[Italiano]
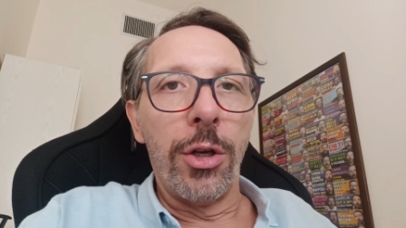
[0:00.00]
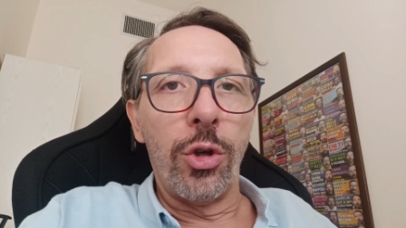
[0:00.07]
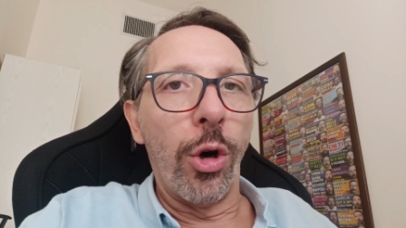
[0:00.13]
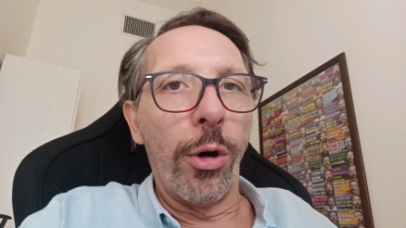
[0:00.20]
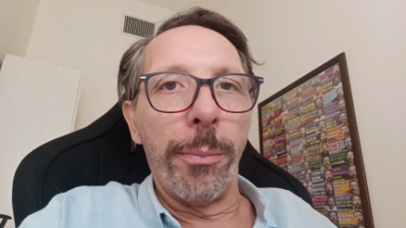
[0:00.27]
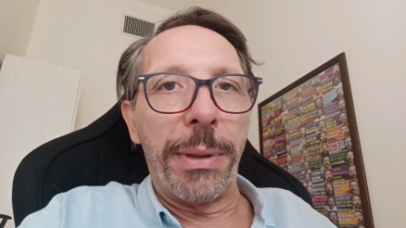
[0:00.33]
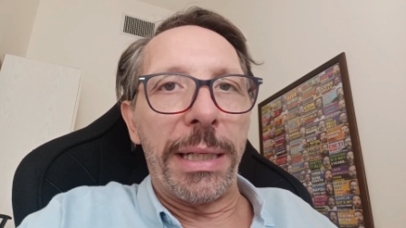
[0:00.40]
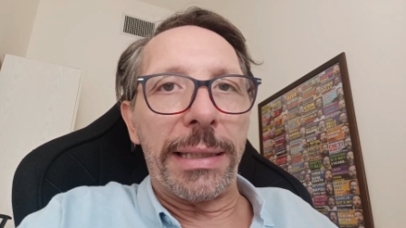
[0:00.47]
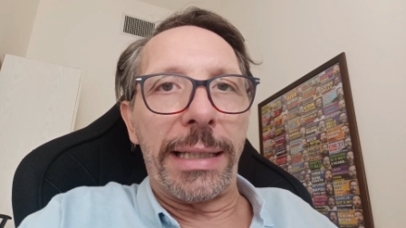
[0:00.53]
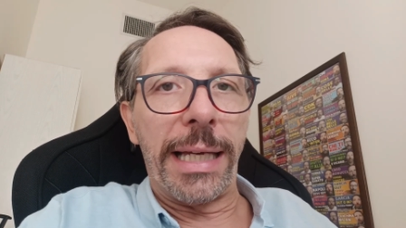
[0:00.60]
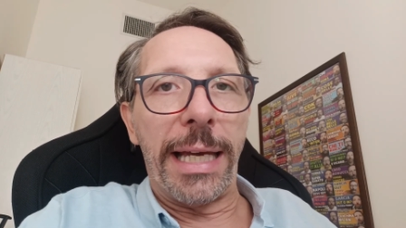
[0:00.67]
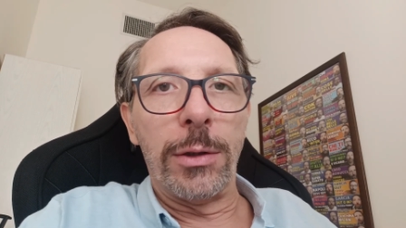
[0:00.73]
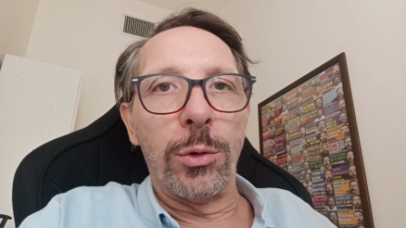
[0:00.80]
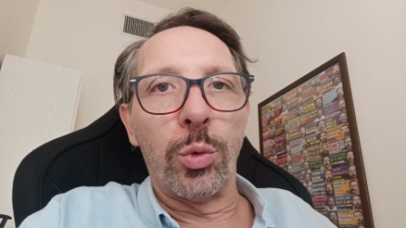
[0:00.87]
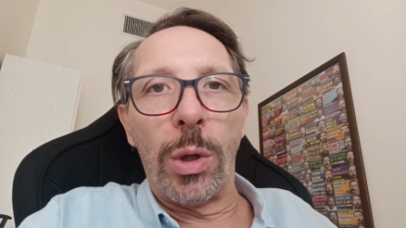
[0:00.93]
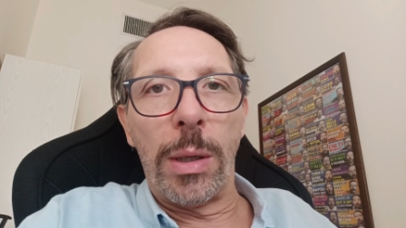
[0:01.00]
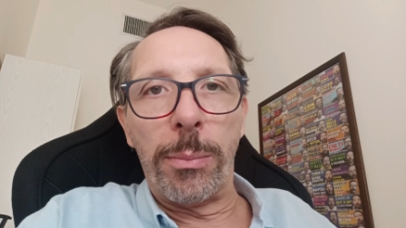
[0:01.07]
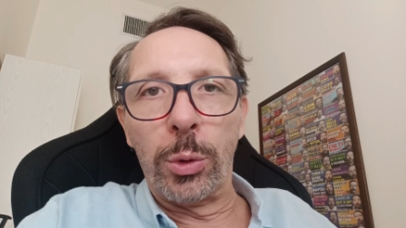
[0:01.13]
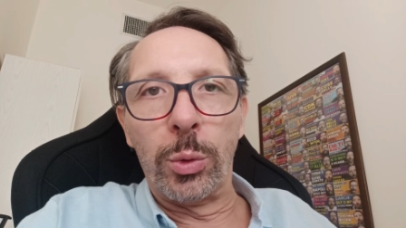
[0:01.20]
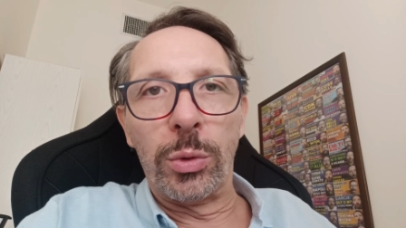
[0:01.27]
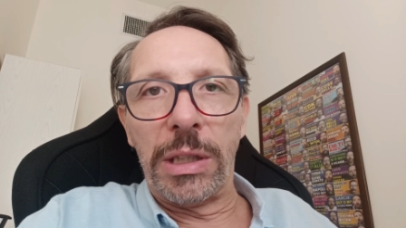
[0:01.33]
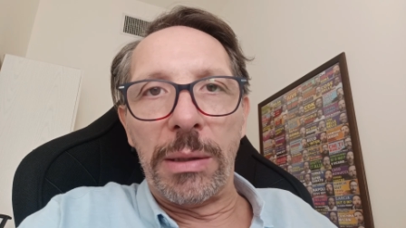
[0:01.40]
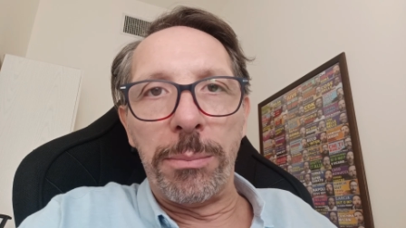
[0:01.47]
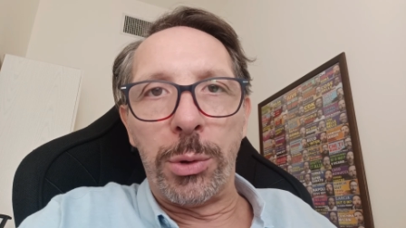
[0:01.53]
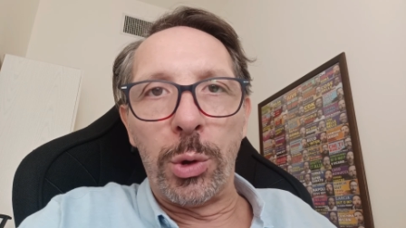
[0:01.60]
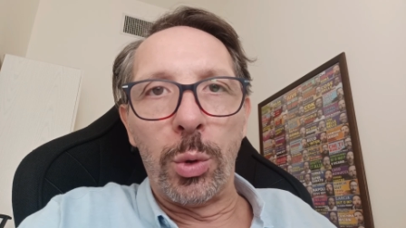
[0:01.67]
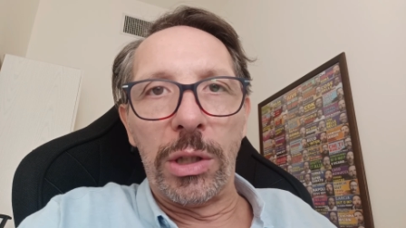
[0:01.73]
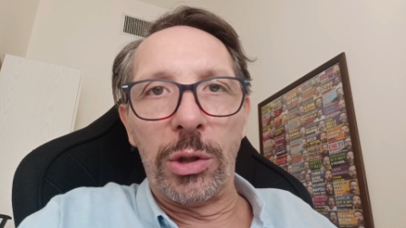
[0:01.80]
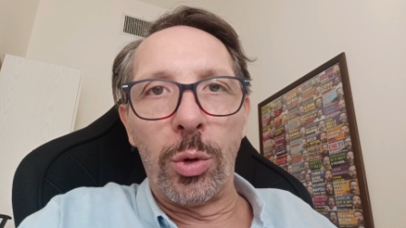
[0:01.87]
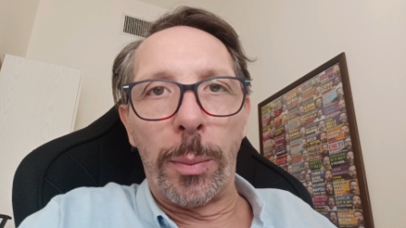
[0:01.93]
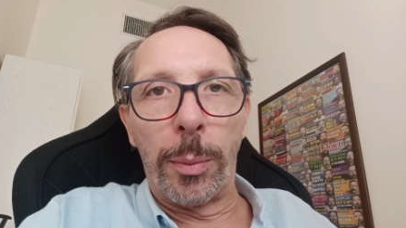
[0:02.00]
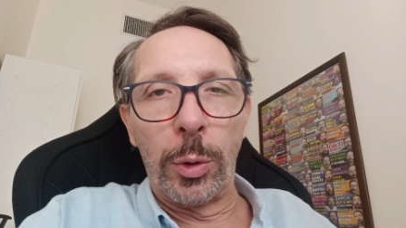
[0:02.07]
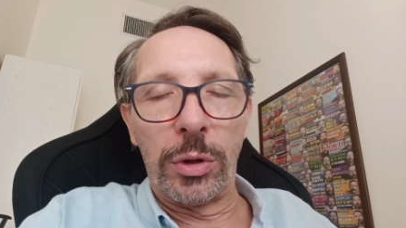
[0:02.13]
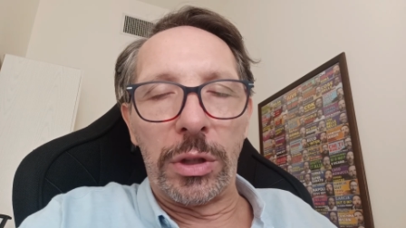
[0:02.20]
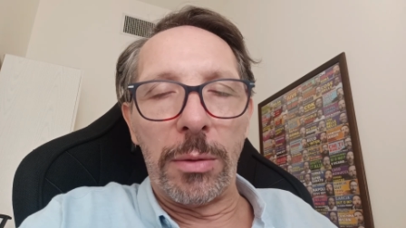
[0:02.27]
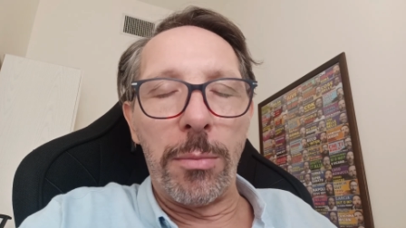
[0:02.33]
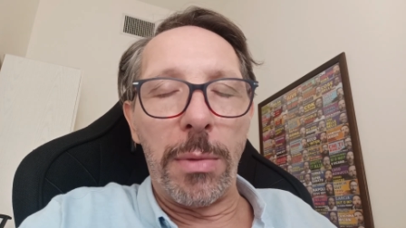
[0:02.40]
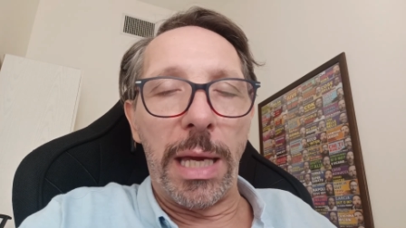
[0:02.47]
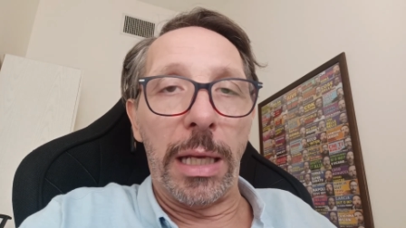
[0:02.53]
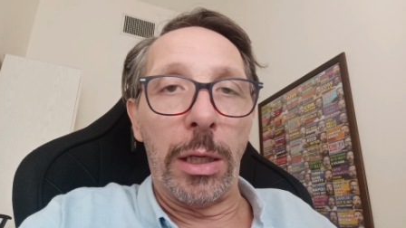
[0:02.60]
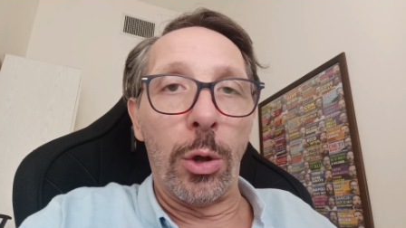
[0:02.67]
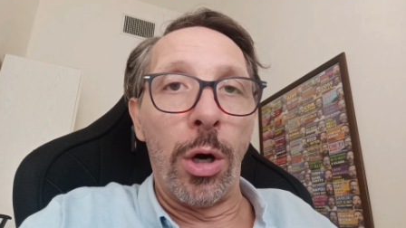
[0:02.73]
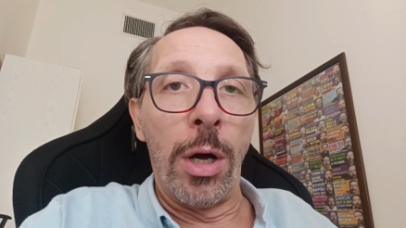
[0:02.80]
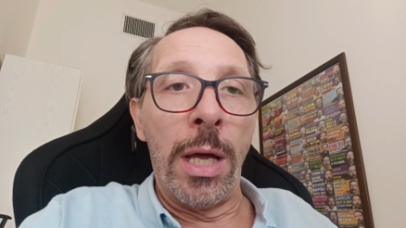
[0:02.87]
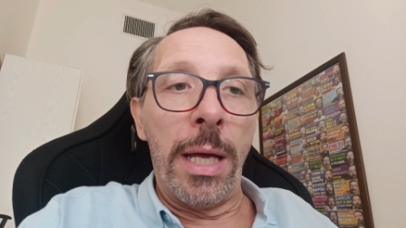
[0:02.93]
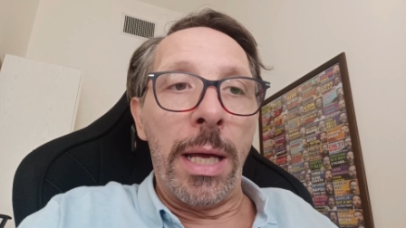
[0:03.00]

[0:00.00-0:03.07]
Non perché il due punti in più e due punti in meno.